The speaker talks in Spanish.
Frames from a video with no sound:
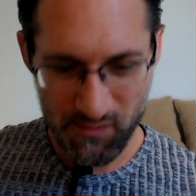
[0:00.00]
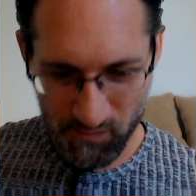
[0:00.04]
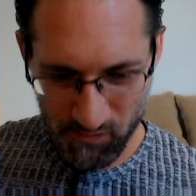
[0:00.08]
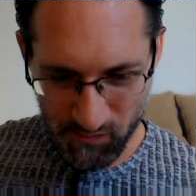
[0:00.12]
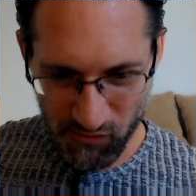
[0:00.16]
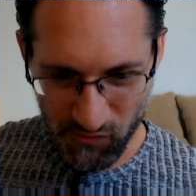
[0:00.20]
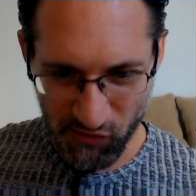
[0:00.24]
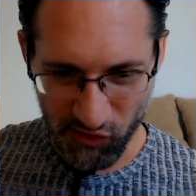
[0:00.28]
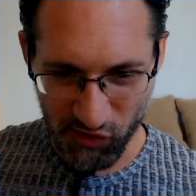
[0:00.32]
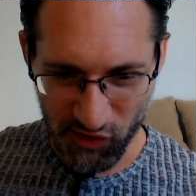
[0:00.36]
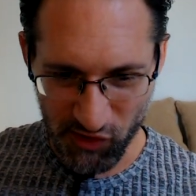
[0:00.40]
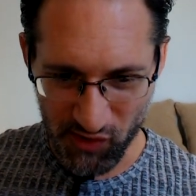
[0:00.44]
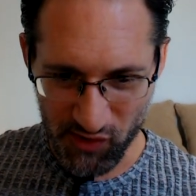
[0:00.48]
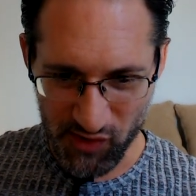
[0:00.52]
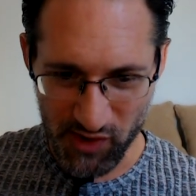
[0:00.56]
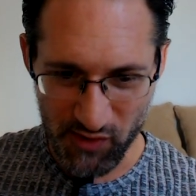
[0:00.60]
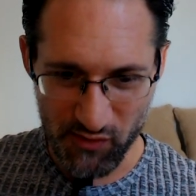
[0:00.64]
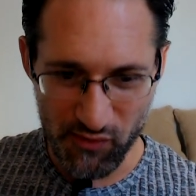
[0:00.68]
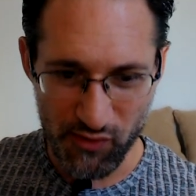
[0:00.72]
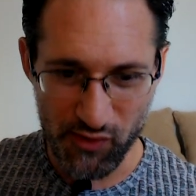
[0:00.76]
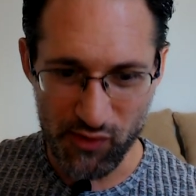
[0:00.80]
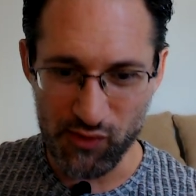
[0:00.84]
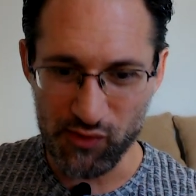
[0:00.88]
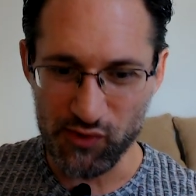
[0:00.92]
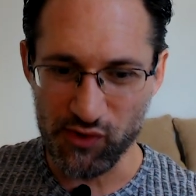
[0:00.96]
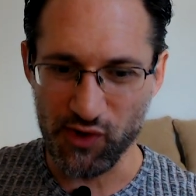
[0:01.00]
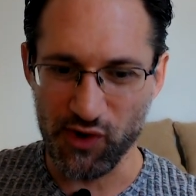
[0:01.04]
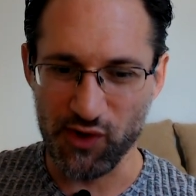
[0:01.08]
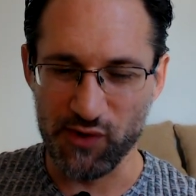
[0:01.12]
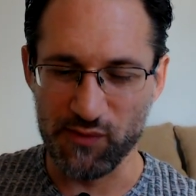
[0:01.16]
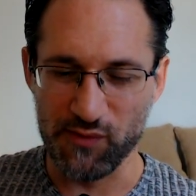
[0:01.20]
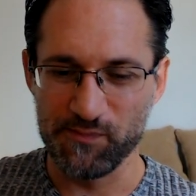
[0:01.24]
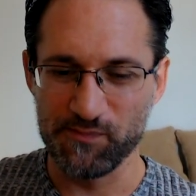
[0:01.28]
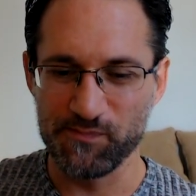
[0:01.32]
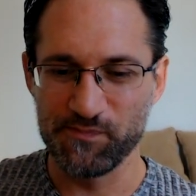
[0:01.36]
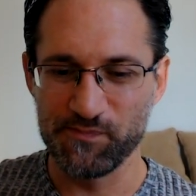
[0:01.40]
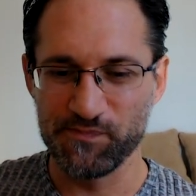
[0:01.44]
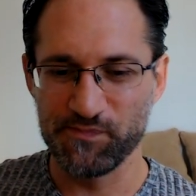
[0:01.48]
yo disfruto,
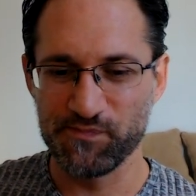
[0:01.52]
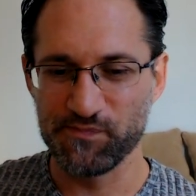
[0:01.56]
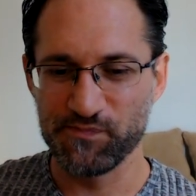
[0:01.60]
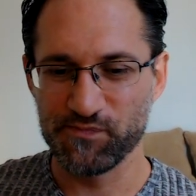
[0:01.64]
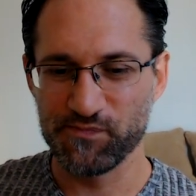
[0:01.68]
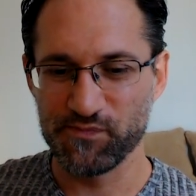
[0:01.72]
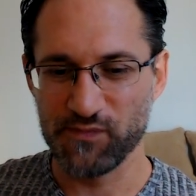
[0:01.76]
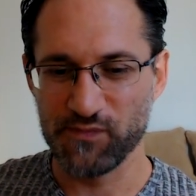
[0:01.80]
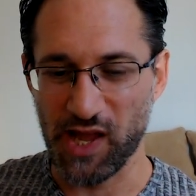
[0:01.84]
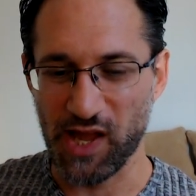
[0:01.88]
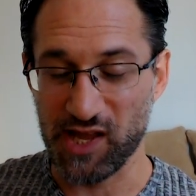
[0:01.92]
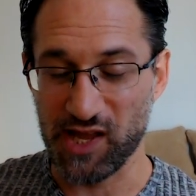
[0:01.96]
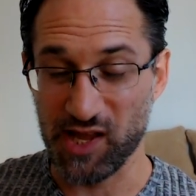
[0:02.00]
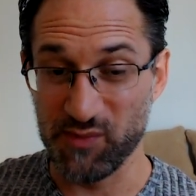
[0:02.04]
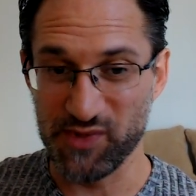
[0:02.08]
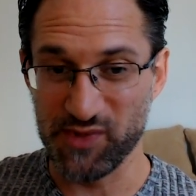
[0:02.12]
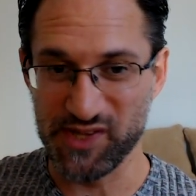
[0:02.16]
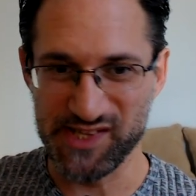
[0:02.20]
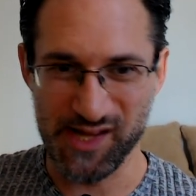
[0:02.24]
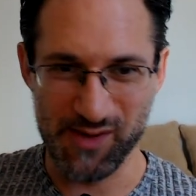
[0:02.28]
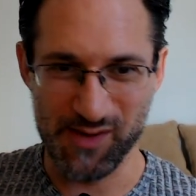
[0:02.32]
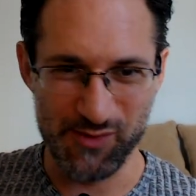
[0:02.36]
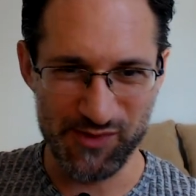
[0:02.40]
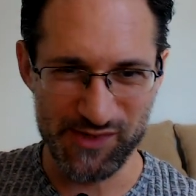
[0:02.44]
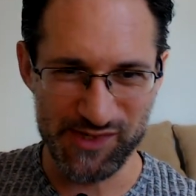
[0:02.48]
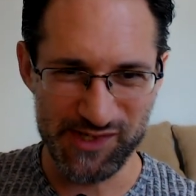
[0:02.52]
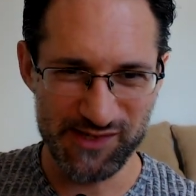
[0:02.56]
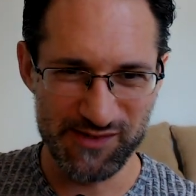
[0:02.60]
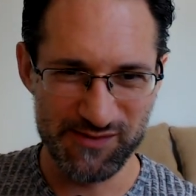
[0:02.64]
acá empezamos,